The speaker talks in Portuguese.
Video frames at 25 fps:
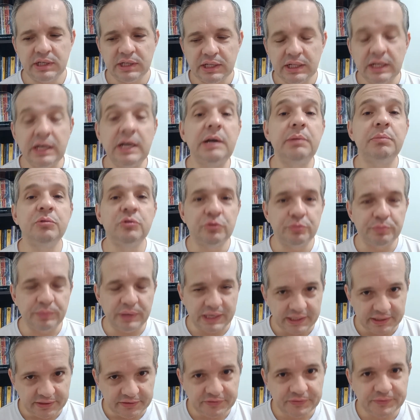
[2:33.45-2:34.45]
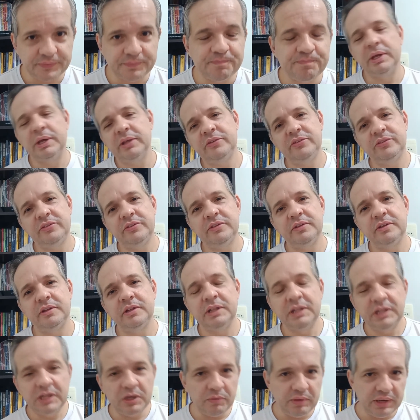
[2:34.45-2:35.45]
lermos mais. Mas
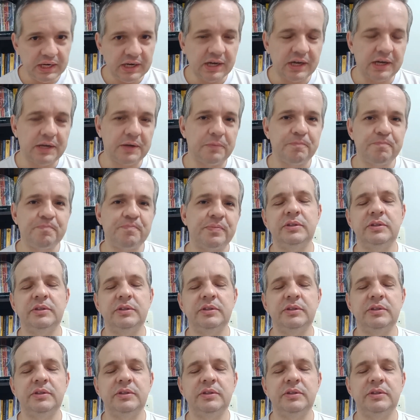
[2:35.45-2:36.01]
não é caro.